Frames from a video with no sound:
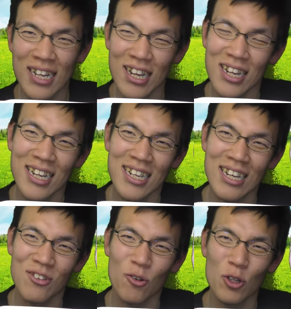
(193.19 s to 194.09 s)
なんだなんだ
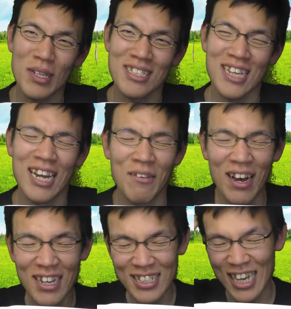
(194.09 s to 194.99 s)
ろう言葉続かないわ
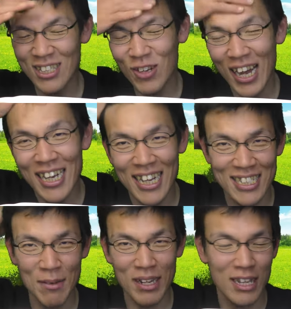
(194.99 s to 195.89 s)
ちゃんと考えてから
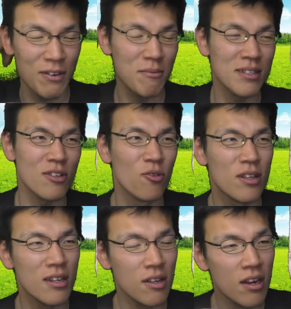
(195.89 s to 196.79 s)
喋るって言われます
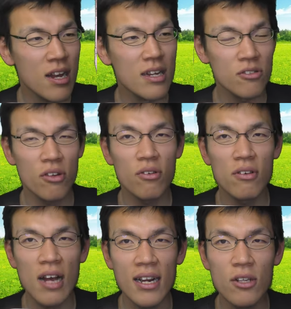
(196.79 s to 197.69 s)
それを
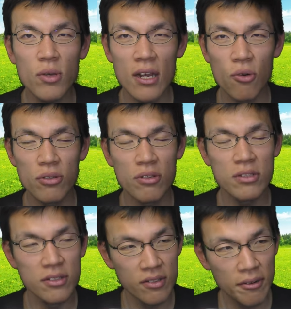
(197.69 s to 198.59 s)
跳ねのけるほど
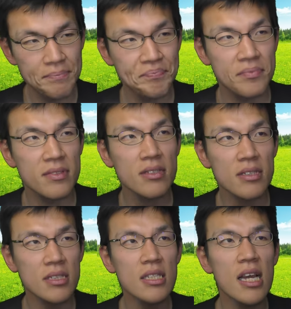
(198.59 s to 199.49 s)
の
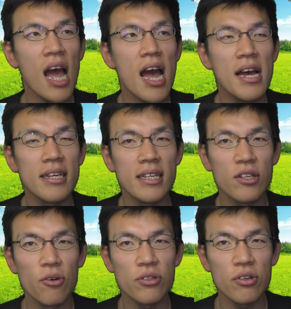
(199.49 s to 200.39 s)
企
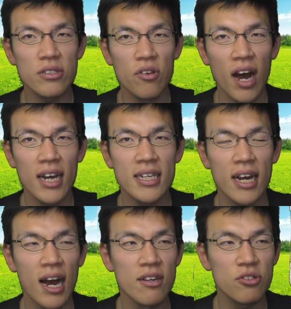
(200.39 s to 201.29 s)
業努力と愛が
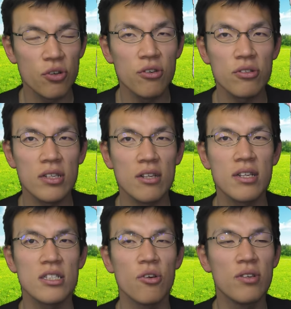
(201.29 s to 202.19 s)
あるということなので
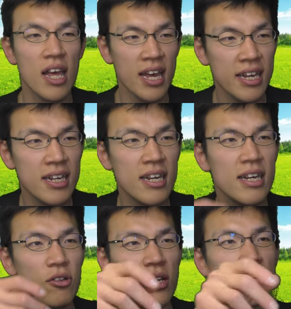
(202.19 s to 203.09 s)
しょうね
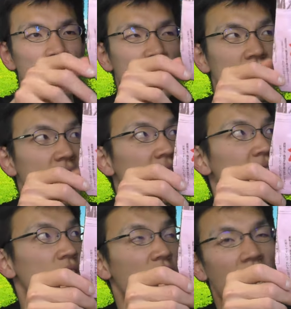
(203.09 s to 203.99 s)
というわけで
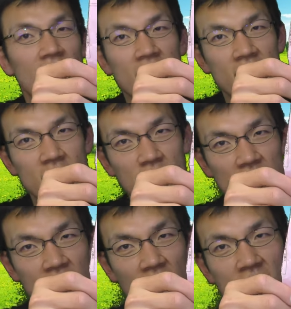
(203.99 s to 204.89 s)
その愛が詰まっ
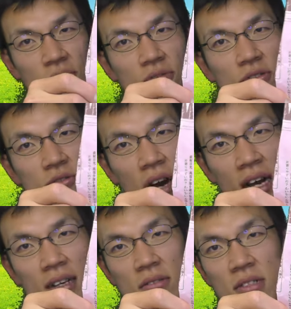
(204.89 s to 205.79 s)
た赤福は
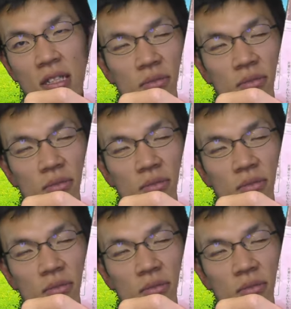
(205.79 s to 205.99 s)
自